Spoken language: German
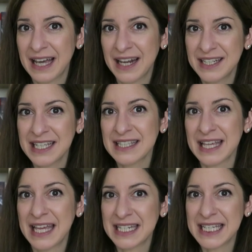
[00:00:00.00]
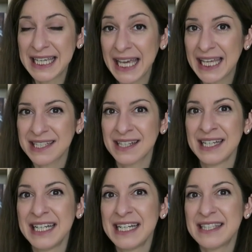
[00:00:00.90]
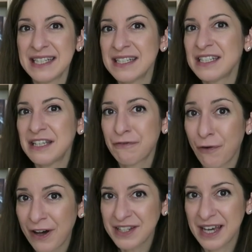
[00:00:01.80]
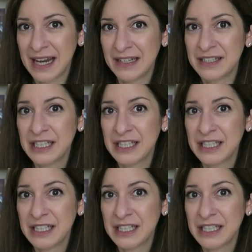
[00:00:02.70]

allerdings entgeht, sind die Vorteile,